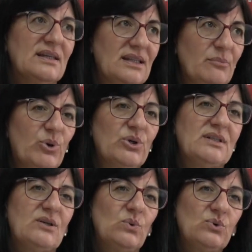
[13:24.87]

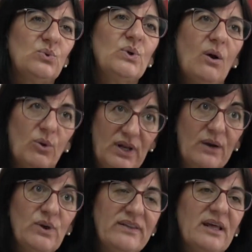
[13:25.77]
deporte, cultura o el
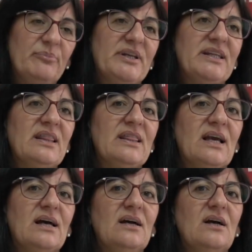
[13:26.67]
aula de la
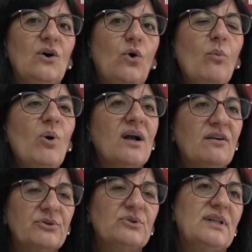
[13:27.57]
experiencia, ¿Cómo han
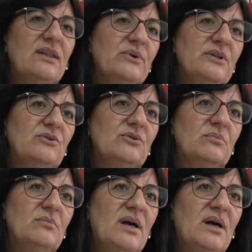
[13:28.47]
afrontado esto?